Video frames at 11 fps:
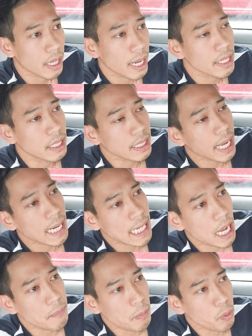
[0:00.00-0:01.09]
hay là những cái anh
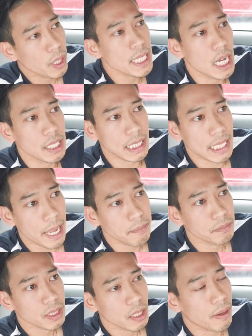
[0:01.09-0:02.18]
nào mà muốn lấy vợ Việt
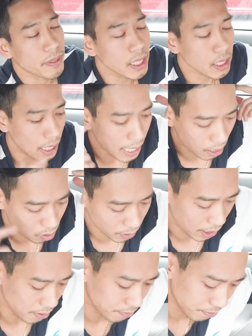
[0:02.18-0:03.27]
Nam các bạn phải suy nghĩ là ok
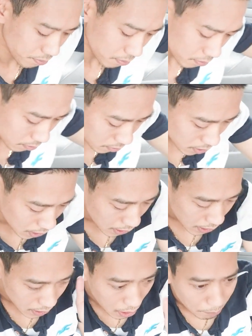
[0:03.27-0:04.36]

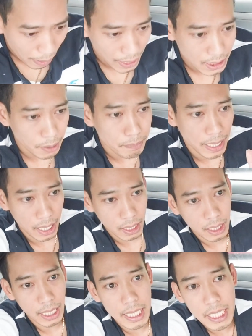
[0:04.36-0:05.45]
các bạn đã chấp nhận
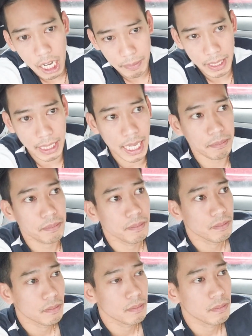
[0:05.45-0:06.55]
lấy vợ bên Việt Nam
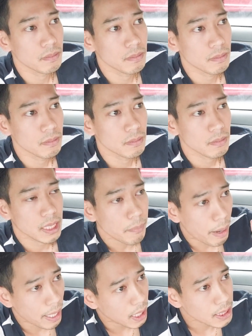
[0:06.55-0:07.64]
các
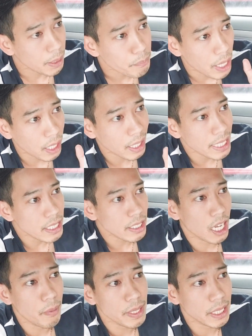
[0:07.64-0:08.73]
bạn đã chấp nhận lấy
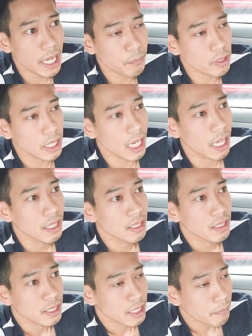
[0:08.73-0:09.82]
vợ bên Việt Nam có nghĩa là
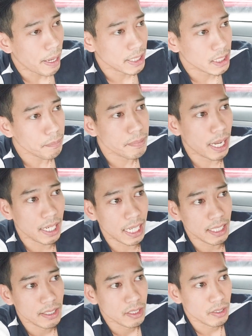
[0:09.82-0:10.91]
các bạn sẽ chấp nhận
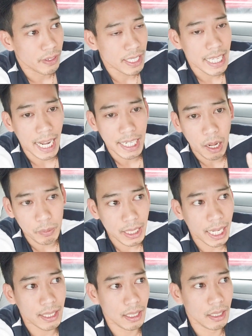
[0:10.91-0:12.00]
là phải dạy nó học tiếng
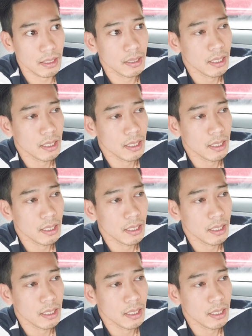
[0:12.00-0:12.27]
Anh nè